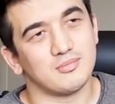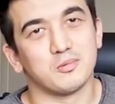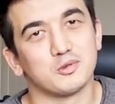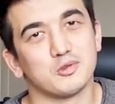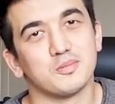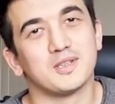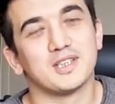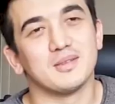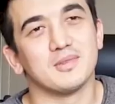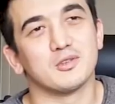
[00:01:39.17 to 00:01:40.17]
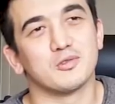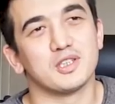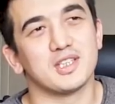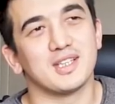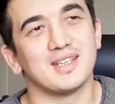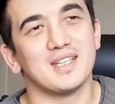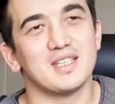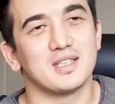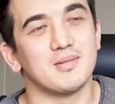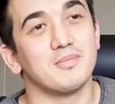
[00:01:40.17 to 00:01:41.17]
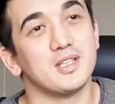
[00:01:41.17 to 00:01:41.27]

Bozulup kırılmadığı sürece de değiştirmem.